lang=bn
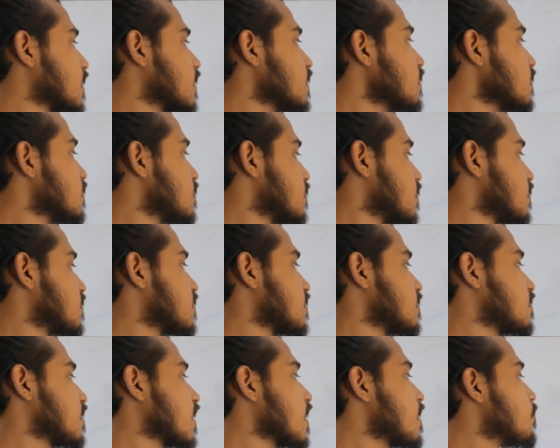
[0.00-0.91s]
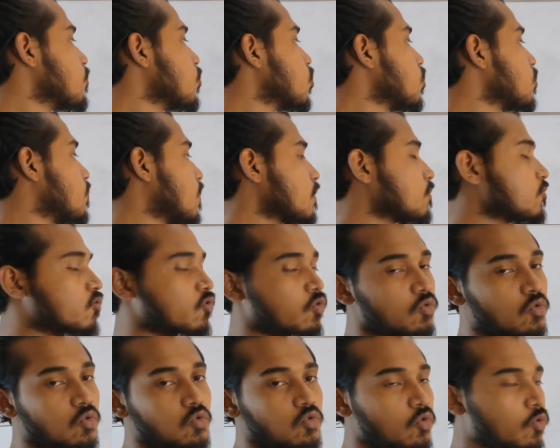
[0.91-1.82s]
থাকে যে সে জায়গায় মূল ভার্ব
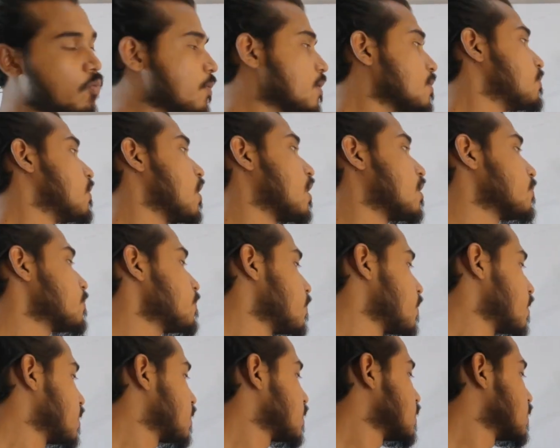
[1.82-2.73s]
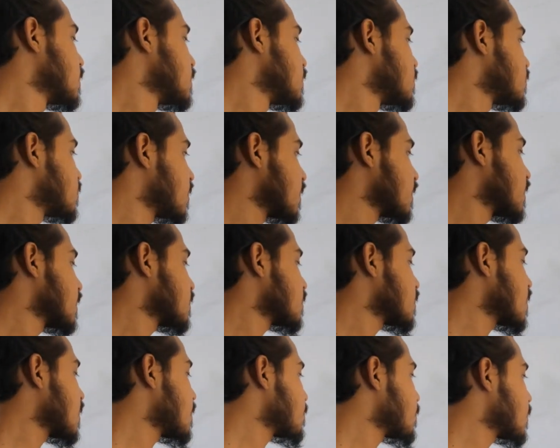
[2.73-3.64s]
শুধু টু বি ভার্ব
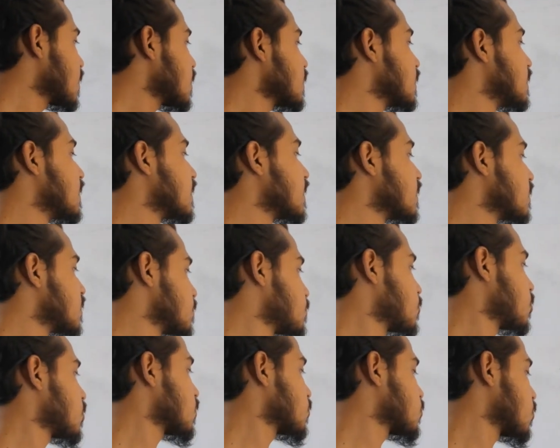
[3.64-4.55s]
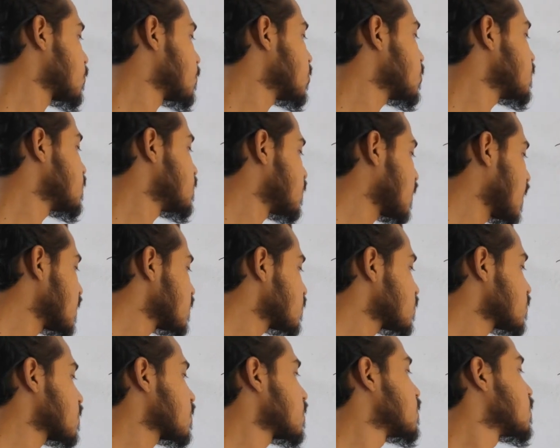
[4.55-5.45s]
সেক্ষেত্রে আমরা নেগেটিভ করার সময়
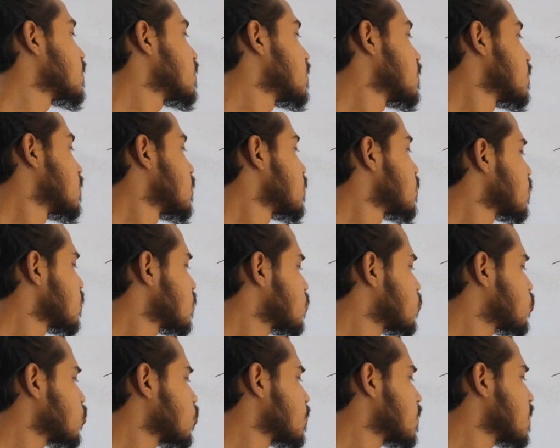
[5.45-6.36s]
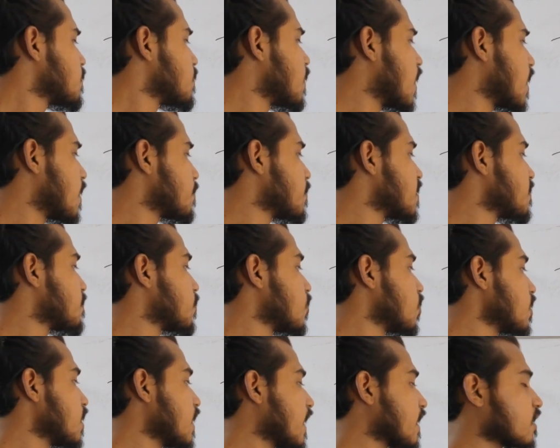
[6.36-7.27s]
জাস্ট টু বি ভার্বের
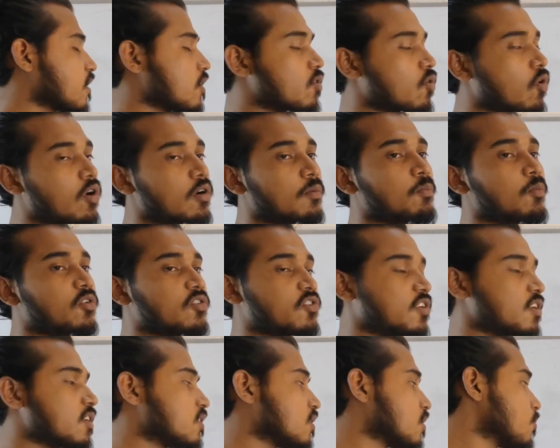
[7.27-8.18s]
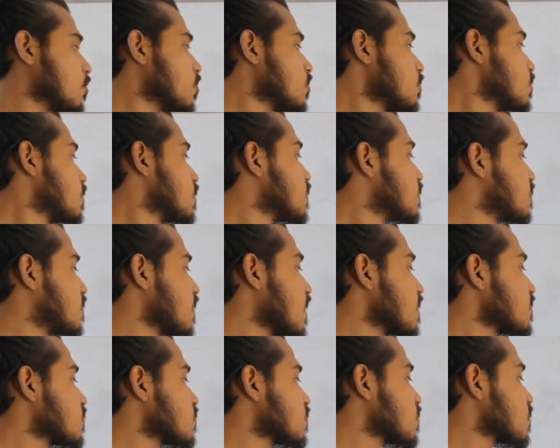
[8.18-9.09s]
পর একটা নট বসিয়ে দিব
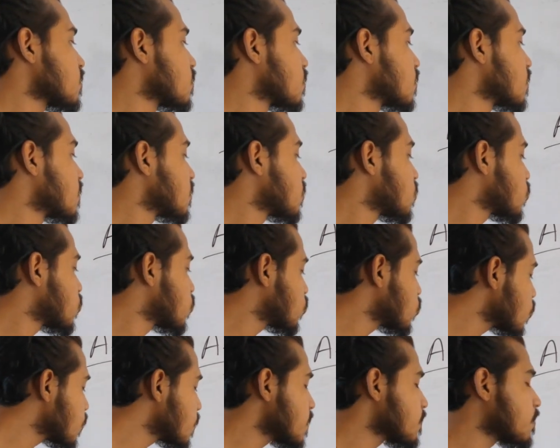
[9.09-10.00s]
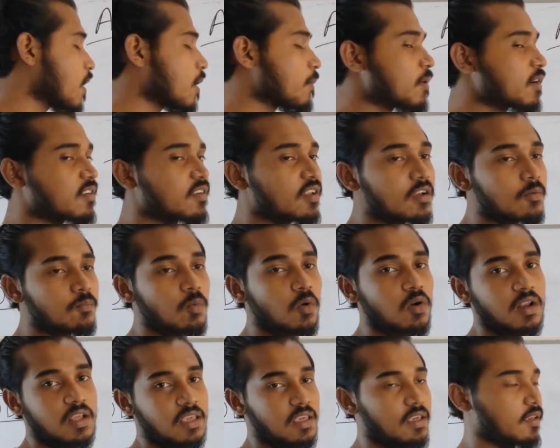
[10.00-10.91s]
জাস্ট টু বি ভার্বের ঠিক
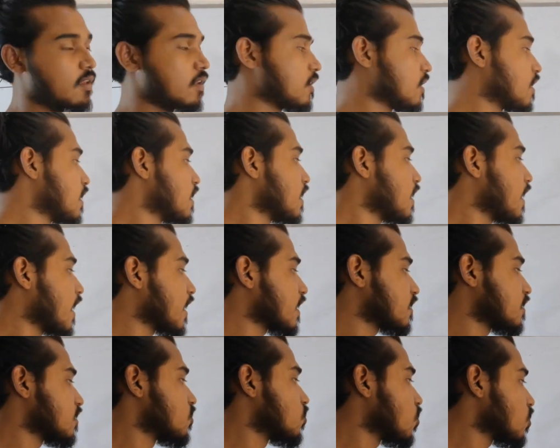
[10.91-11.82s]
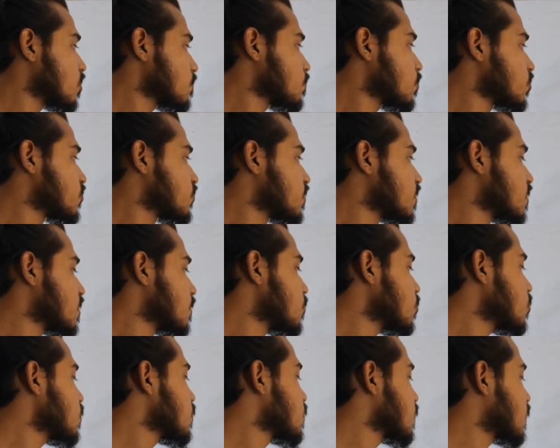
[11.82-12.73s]
পরেই একটি নট বসিয়ে
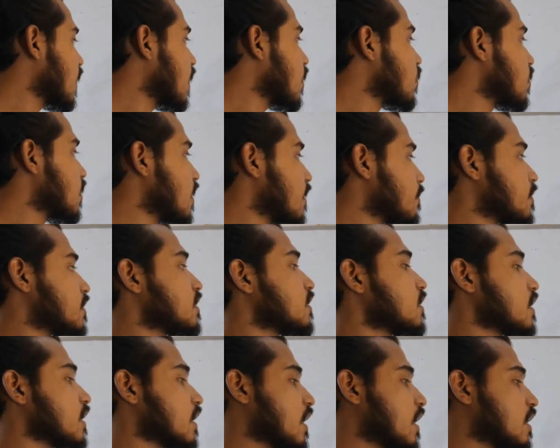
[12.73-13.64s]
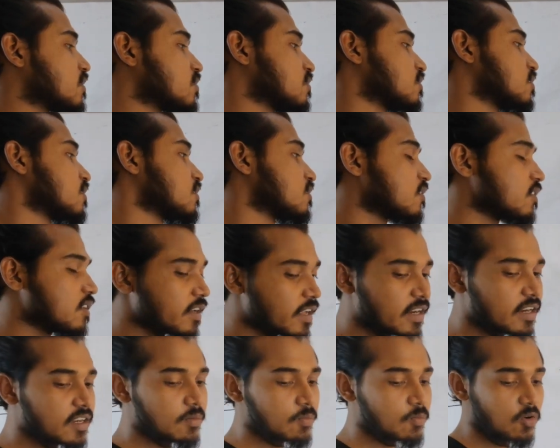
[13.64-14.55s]
দেব তাহলে আমাদের কাজ শেষ
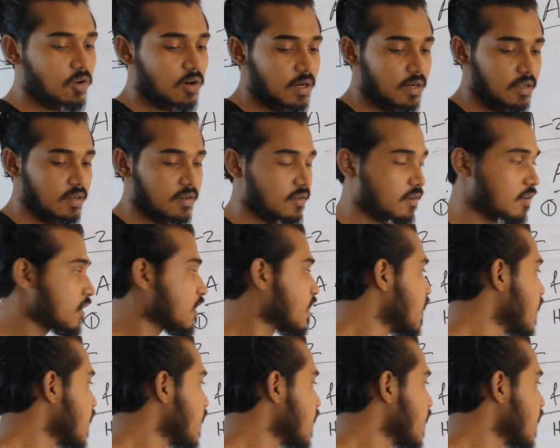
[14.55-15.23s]
নেগেটিভ করার ক্ষেত্রে